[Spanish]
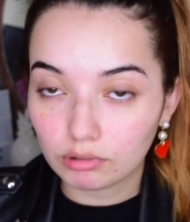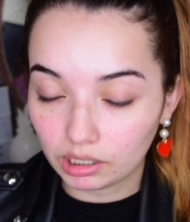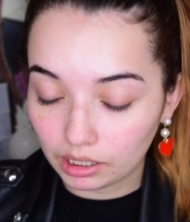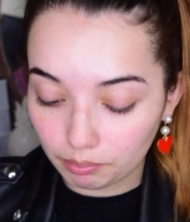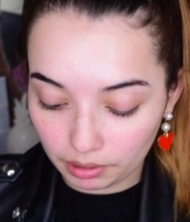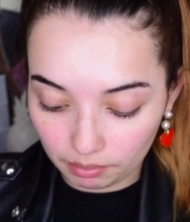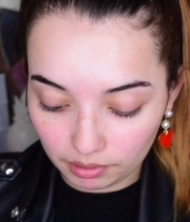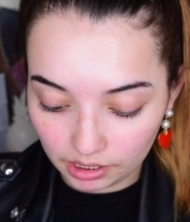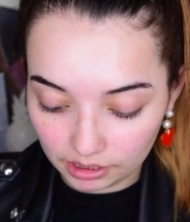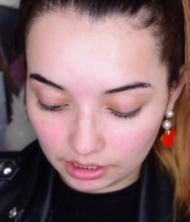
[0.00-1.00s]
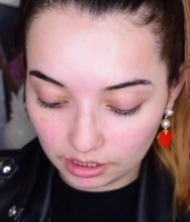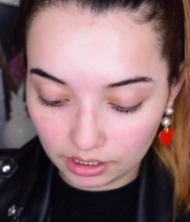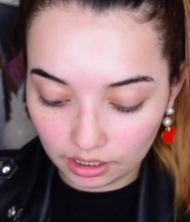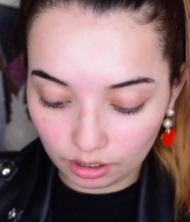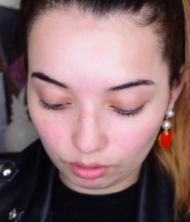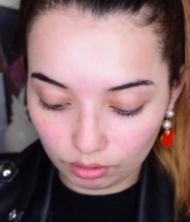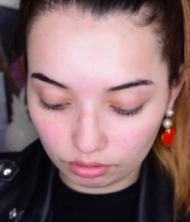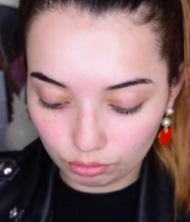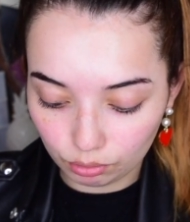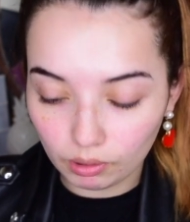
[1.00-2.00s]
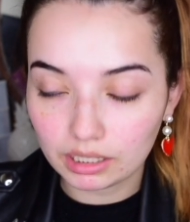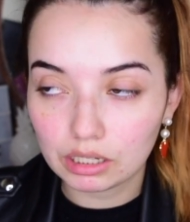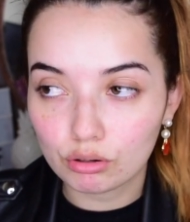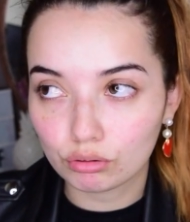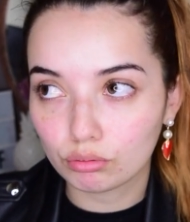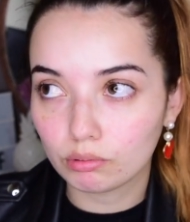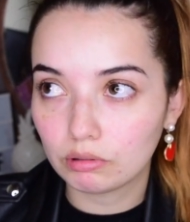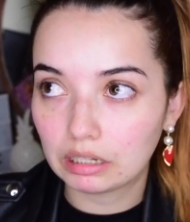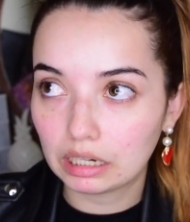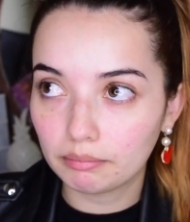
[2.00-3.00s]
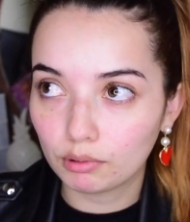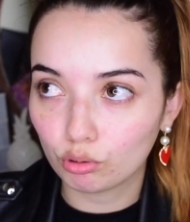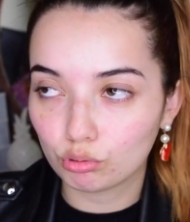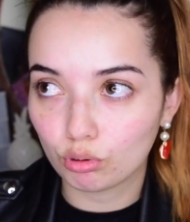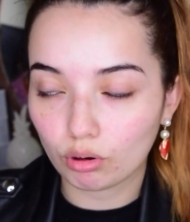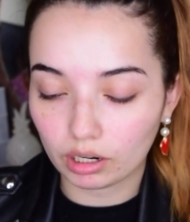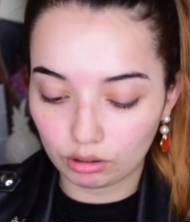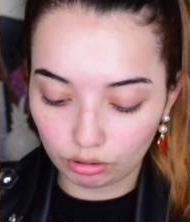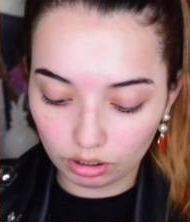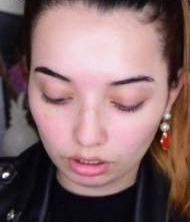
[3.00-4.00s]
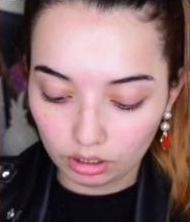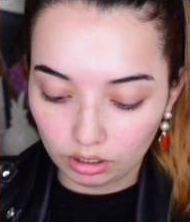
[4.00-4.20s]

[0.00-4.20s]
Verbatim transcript: Cualquier primer de aceite con su base, con su BB cream, con su corrector,